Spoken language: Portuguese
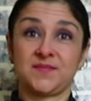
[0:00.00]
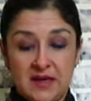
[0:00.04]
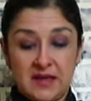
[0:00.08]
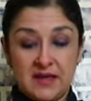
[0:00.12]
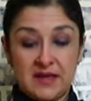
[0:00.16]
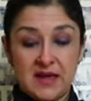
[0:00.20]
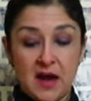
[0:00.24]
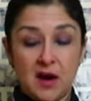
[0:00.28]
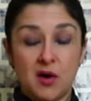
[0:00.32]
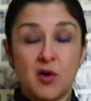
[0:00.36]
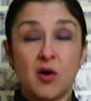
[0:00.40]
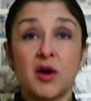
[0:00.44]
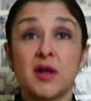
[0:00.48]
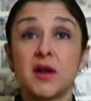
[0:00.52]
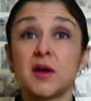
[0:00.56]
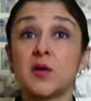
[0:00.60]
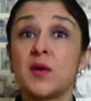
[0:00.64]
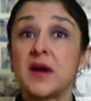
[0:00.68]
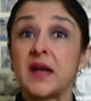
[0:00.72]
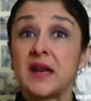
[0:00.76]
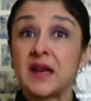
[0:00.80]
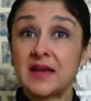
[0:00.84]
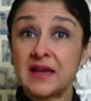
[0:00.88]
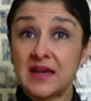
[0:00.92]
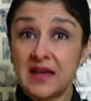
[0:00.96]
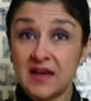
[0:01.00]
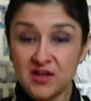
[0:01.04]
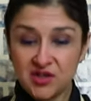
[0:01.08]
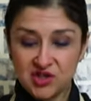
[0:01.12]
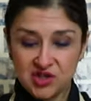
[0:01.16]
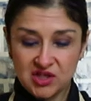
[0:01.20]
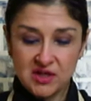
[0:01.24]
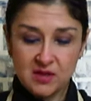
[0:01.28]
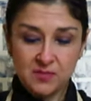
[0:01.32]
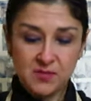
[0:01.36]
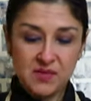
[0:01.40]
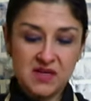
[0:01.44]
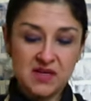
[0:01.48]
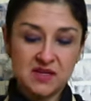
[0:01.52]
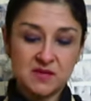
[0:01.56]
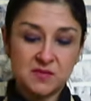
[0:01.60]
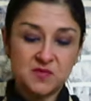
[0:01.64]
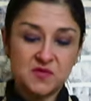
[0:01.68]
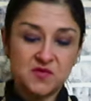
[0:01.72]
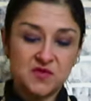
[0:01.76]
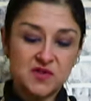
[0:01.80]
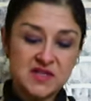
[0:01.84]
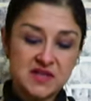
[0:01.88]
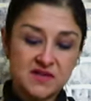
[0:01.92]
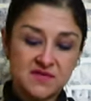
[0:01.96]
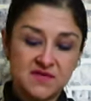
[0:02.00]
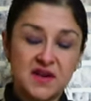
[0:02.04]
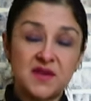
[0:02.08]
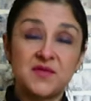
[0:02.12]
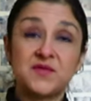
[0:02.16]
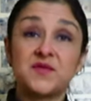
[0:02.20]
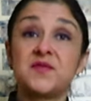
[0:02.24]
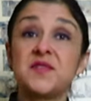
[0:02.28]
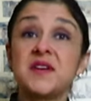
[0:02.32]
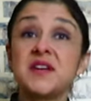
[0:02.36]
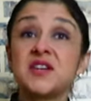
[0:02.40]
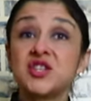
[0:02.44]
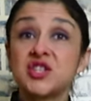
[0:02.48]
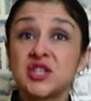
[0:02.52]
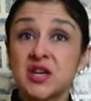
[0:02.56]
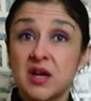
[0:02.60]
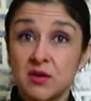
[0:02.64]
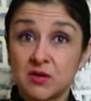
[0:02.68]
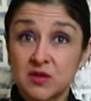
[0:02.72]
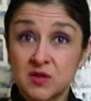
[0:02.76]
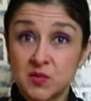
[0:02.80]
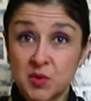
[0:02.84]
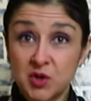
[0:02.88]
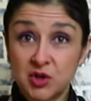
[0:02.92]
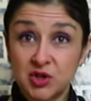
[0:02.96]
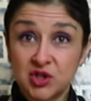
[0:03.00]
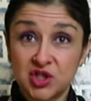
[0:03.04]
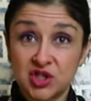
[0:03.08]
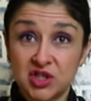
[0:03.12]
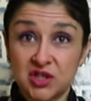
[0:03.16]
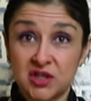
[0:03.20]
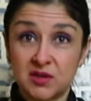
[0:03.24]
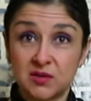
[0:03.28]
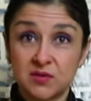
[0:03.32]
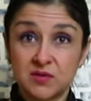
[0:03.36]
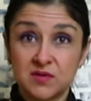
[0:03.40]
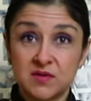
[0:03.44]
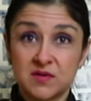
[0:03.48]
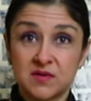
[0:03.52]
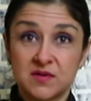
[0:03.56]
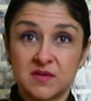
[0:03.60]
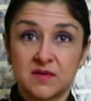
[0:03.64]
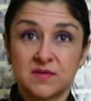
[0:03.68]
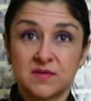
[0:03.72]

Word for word: E agora, com ela quentinha mesmo, você vai fechar os potinhos.